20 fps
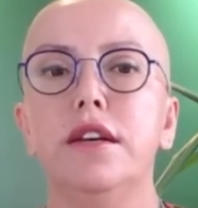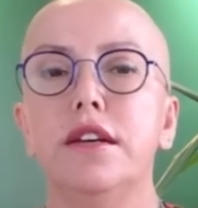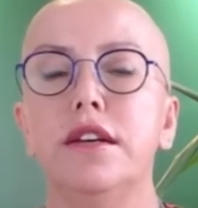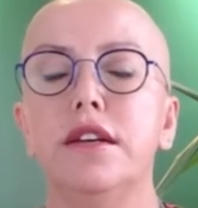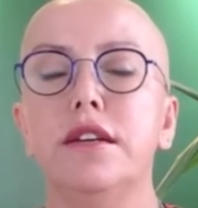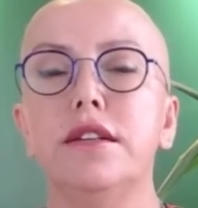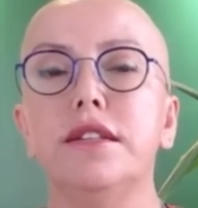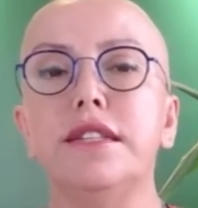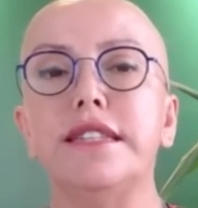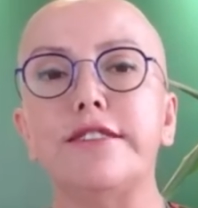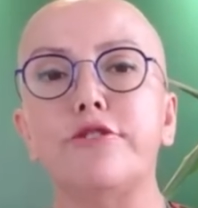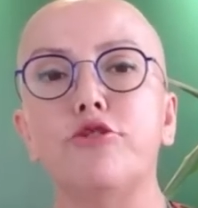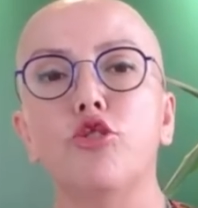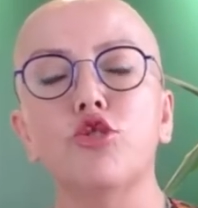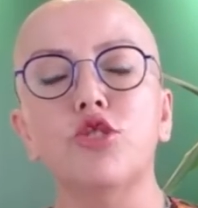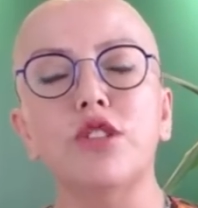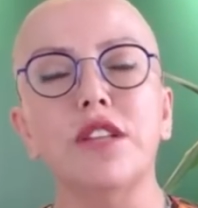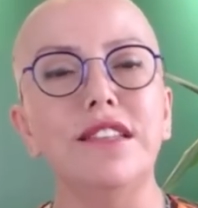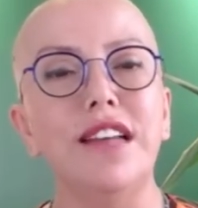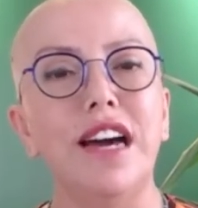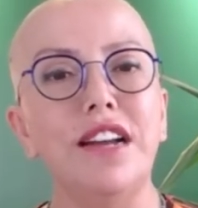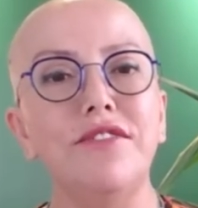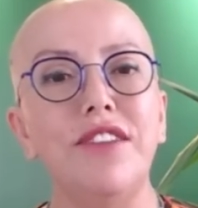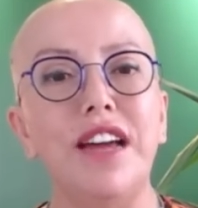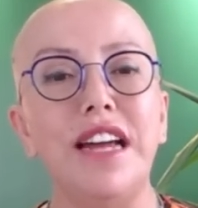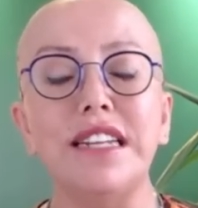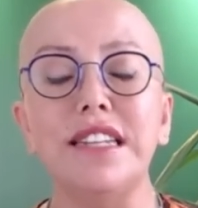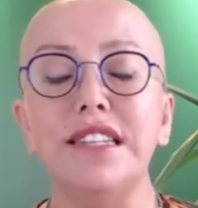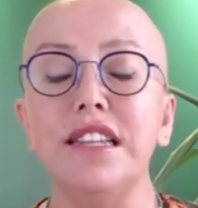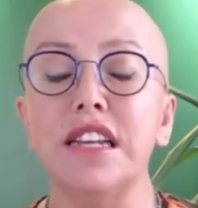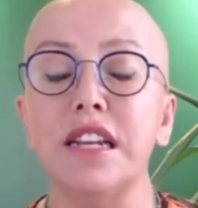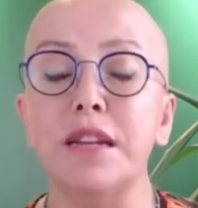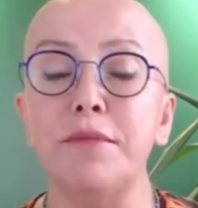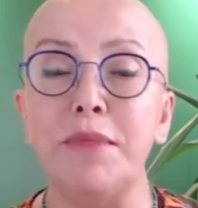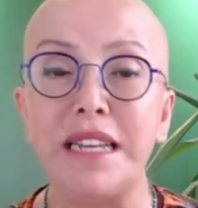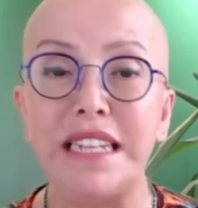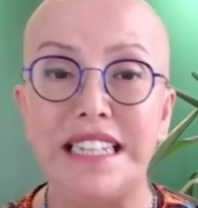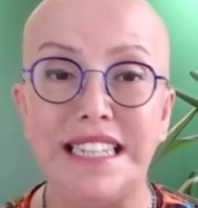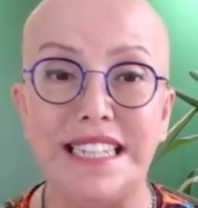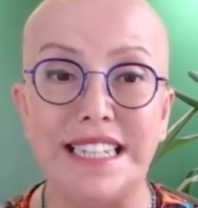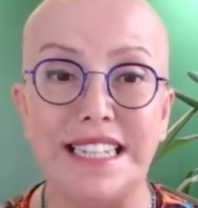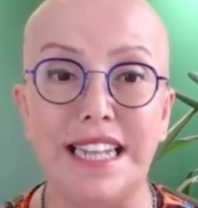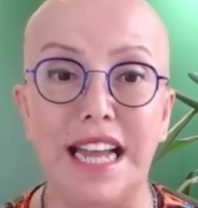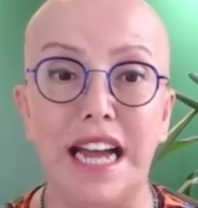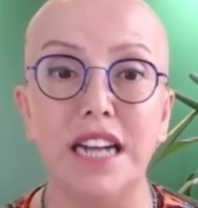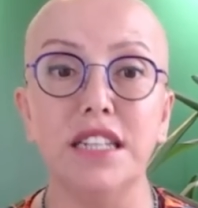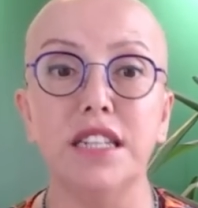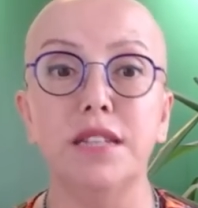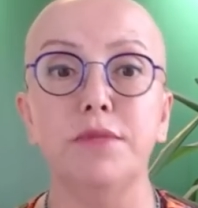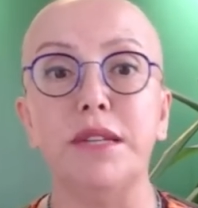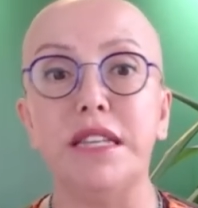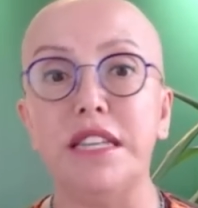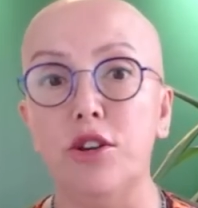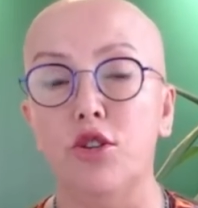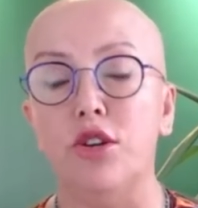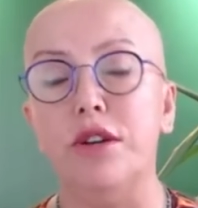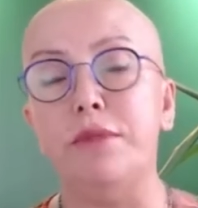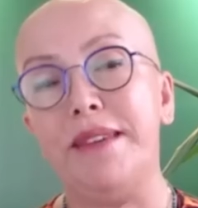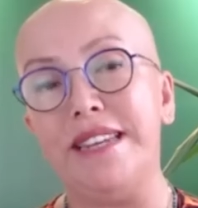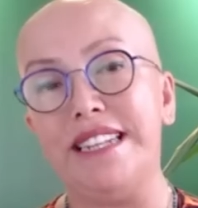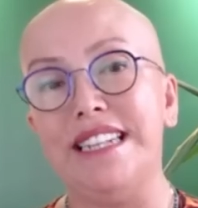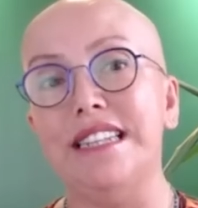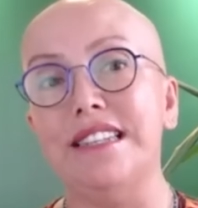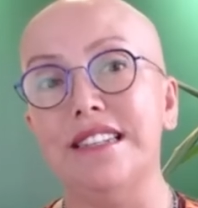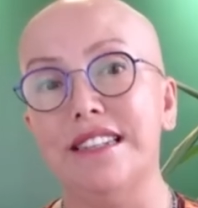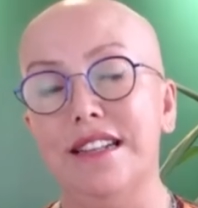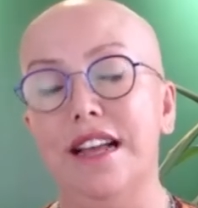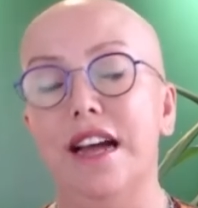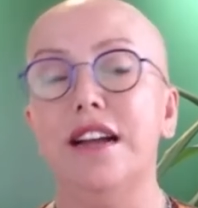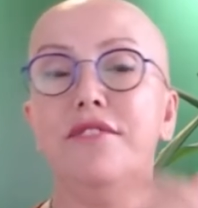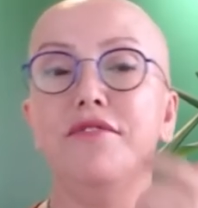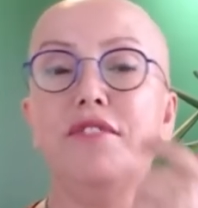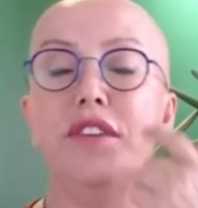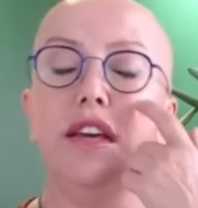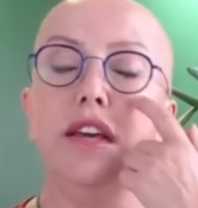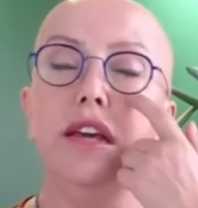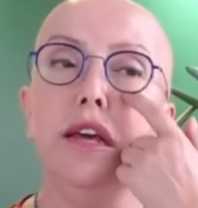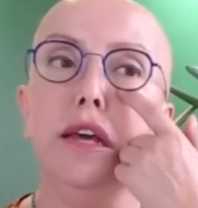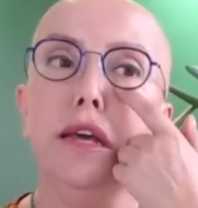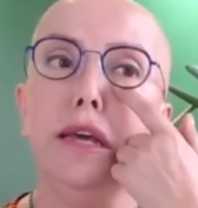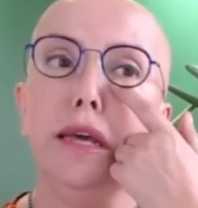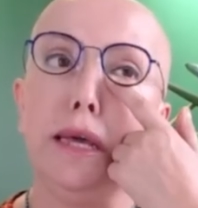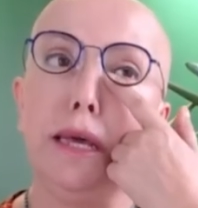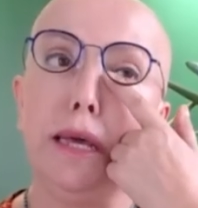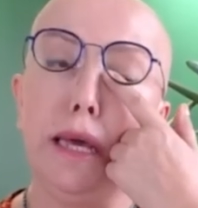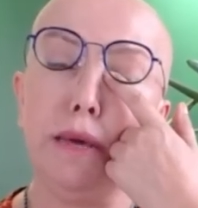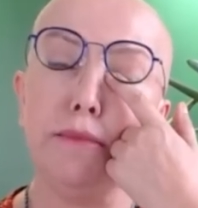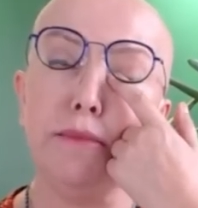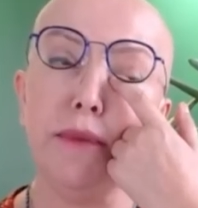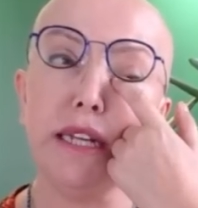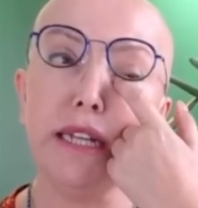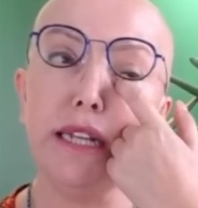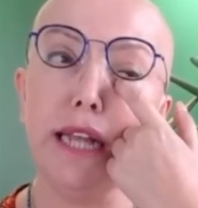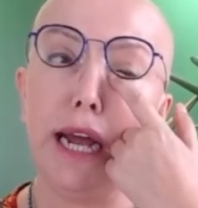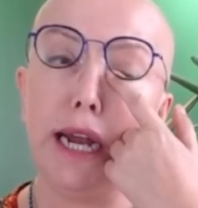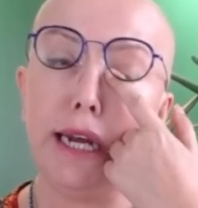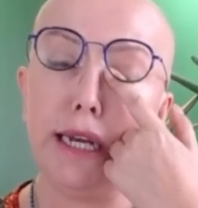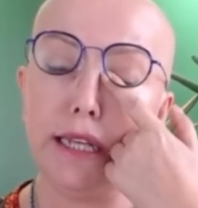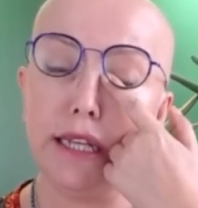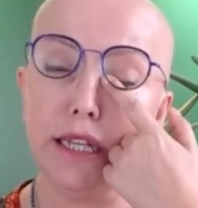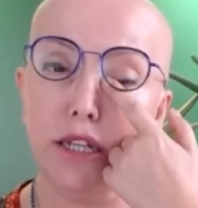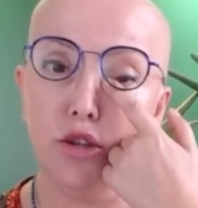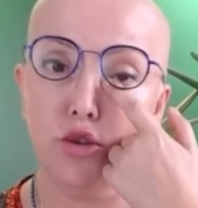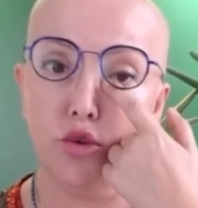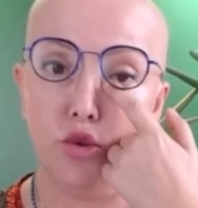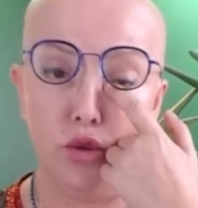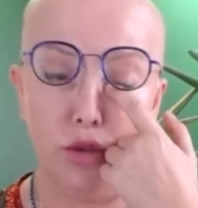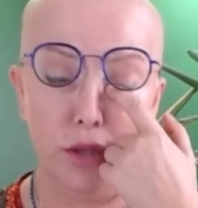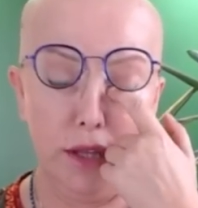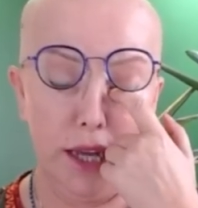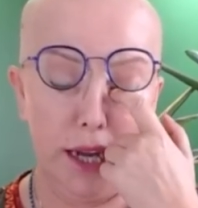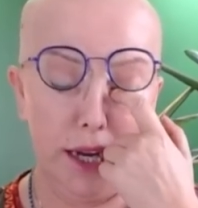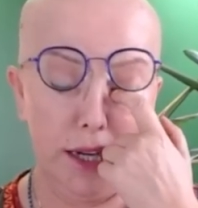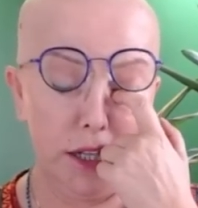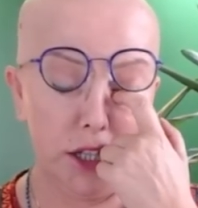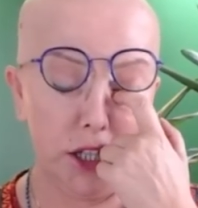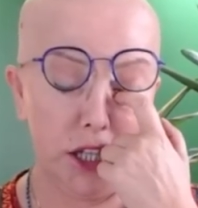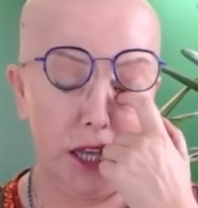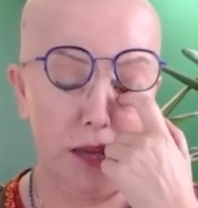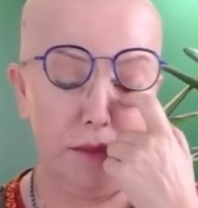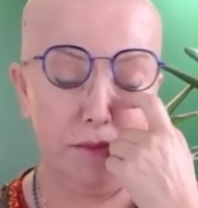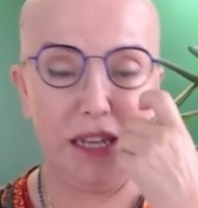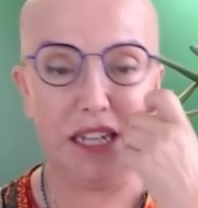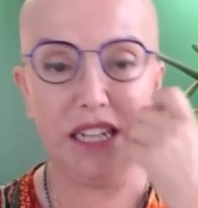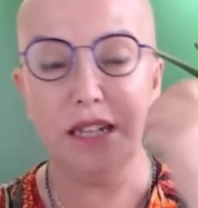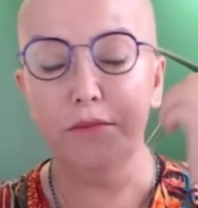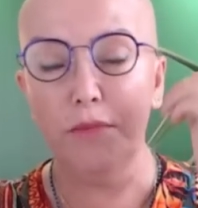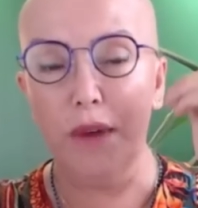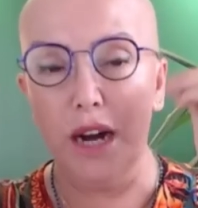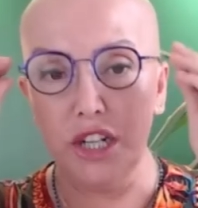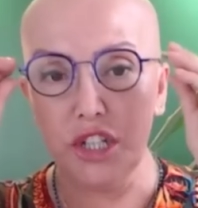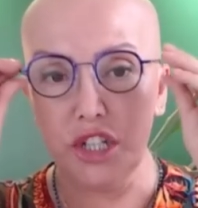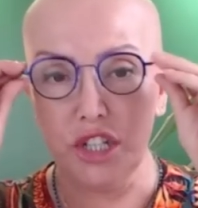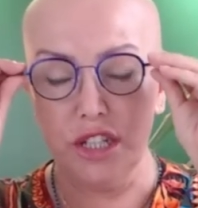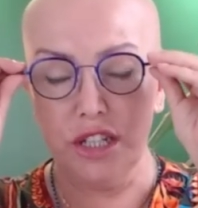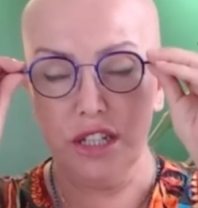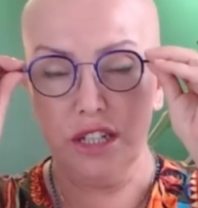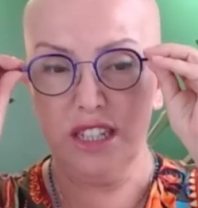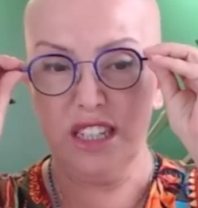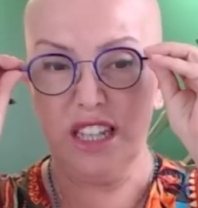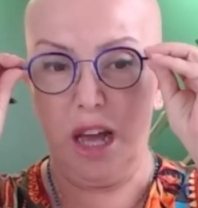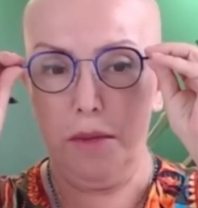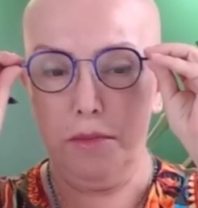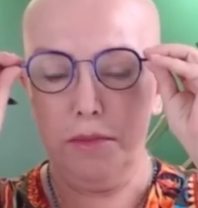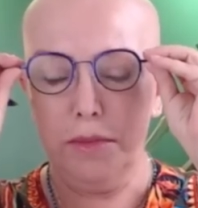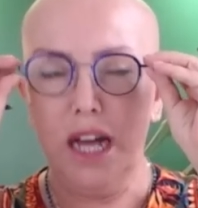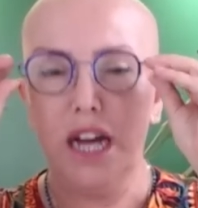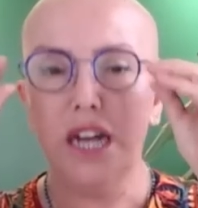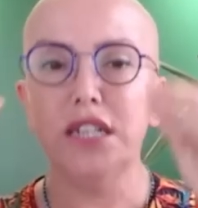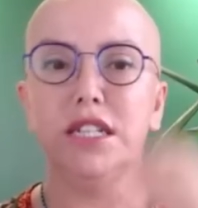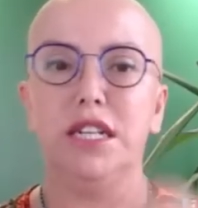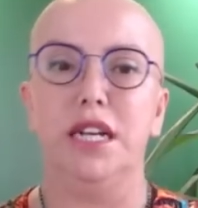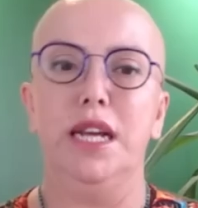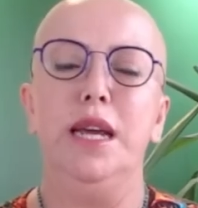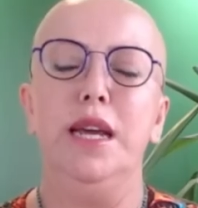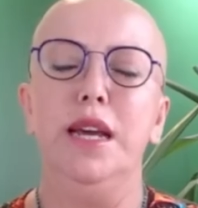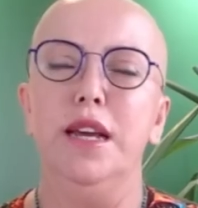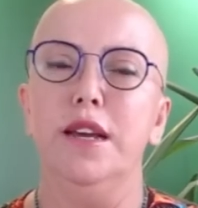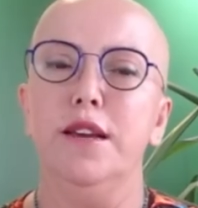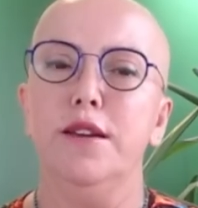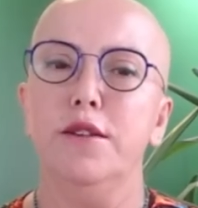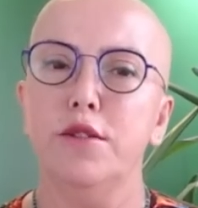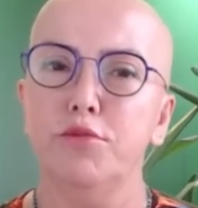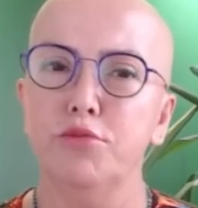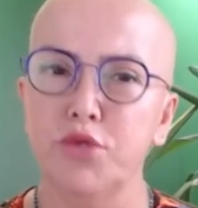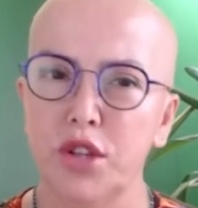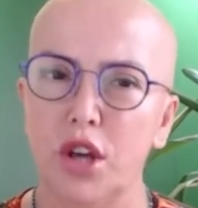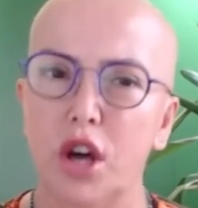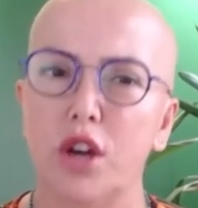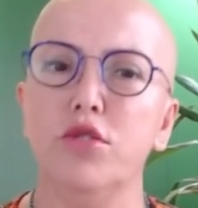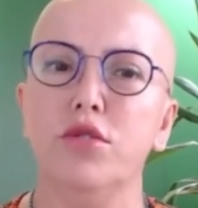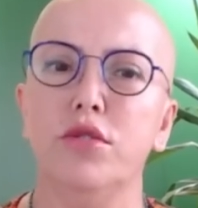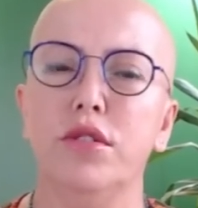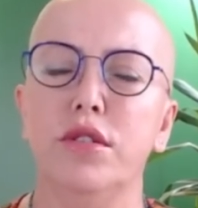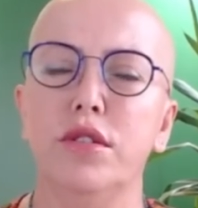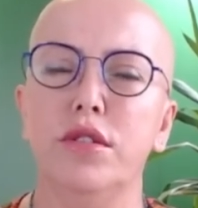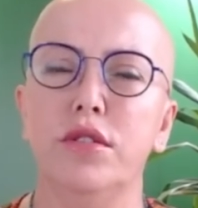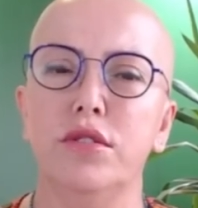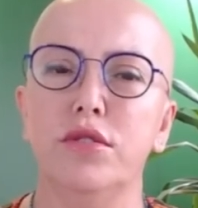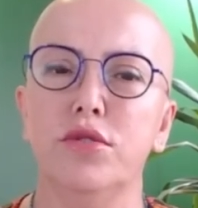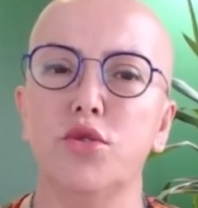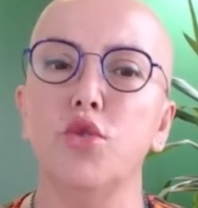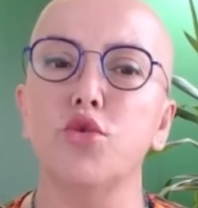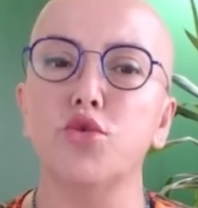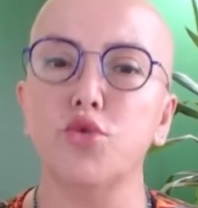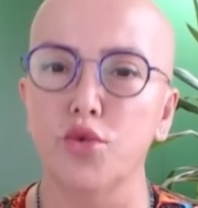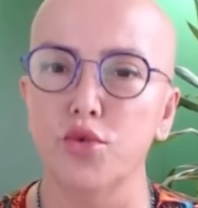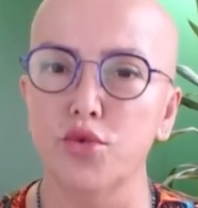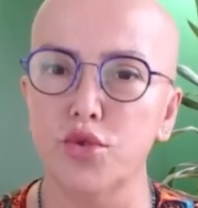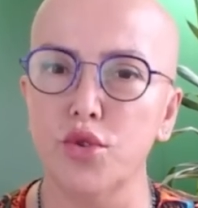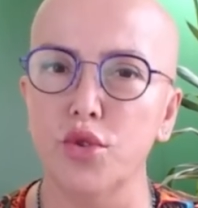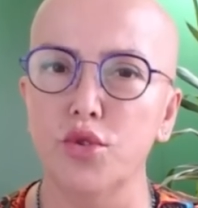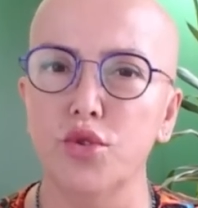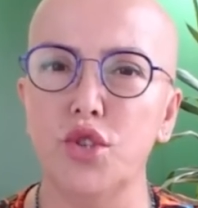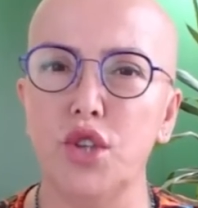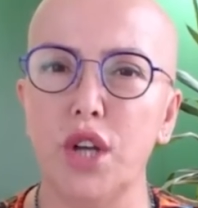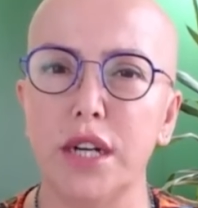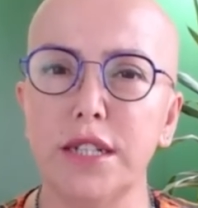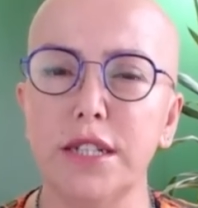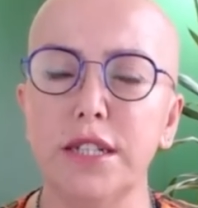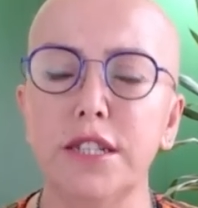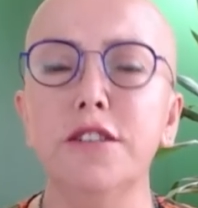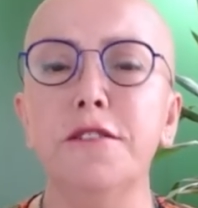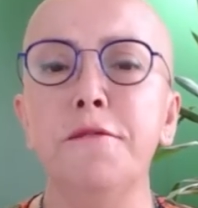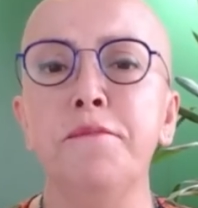e, sigortalar, vergiler, emeklilikler gibi ki emeklilikler ve e, emeklilerle ilgili konular işte emekli maaşları, zamlar e, bunlar e, söz konusu olacaktır.